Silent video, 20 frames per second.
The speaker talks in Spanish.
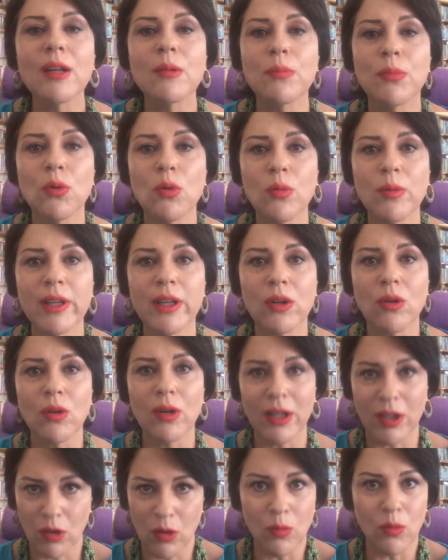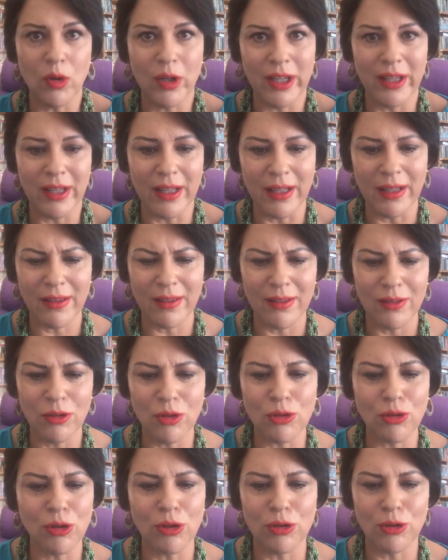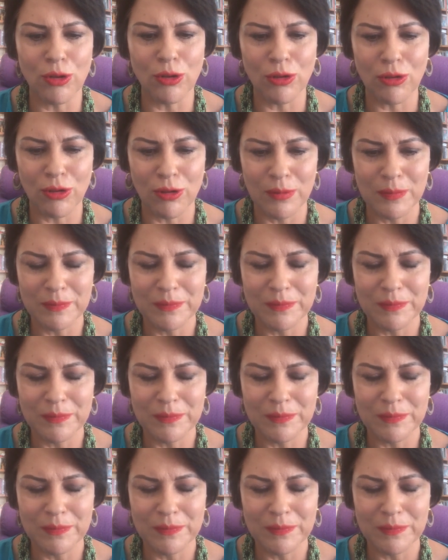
el público, la comunidad, nosotros,